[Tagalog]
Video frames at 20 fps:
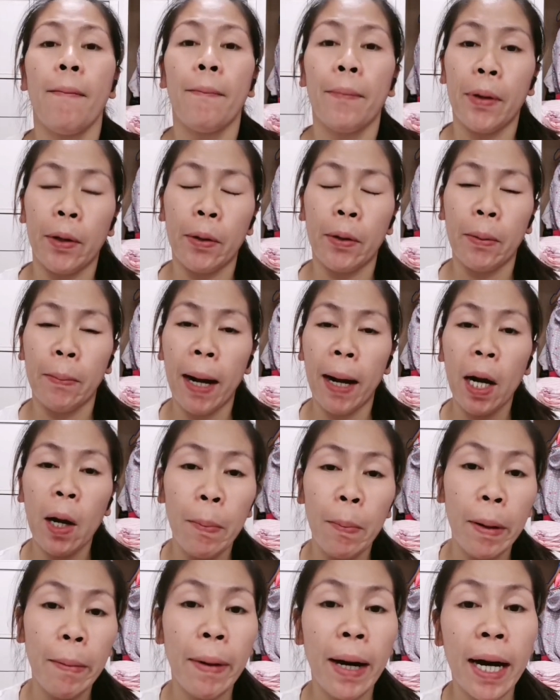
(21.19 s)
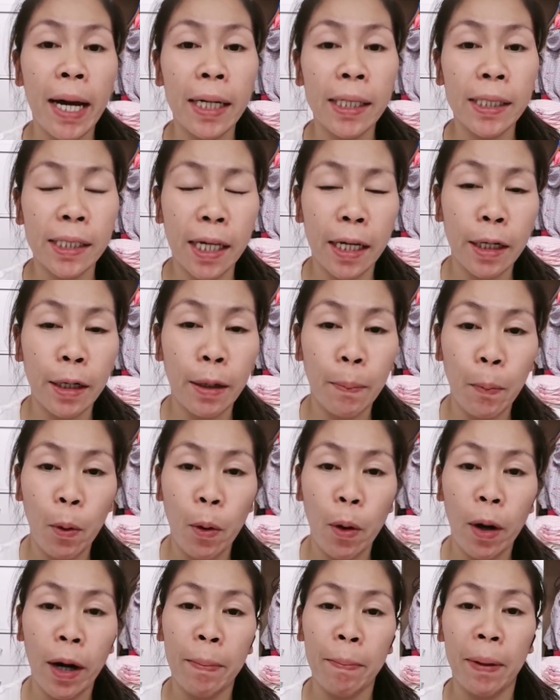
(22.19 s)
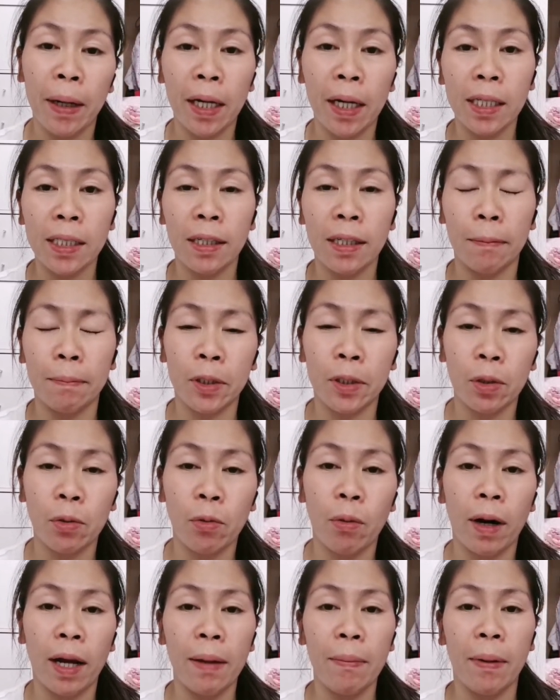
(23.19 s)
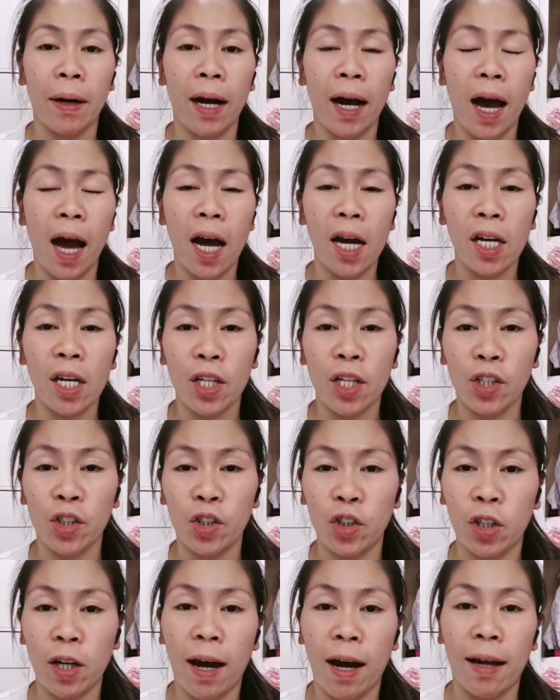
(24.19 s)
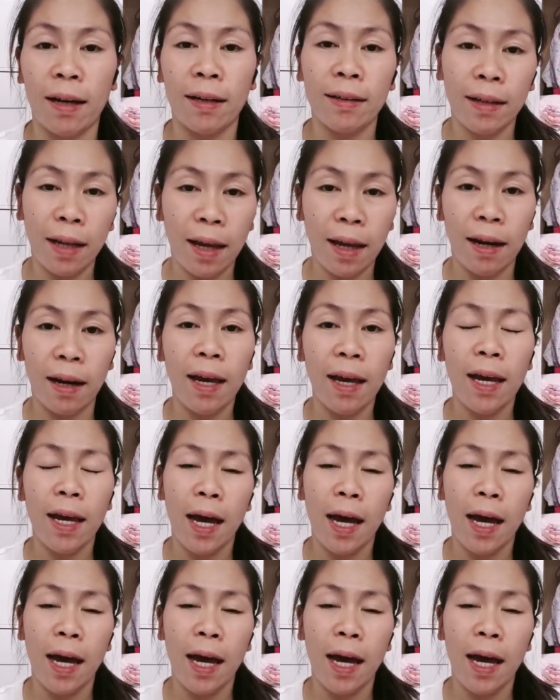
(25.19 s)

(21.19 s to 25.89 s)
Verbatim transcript: Pero bago pa man, sana po ay paki-subscribe ang aking channel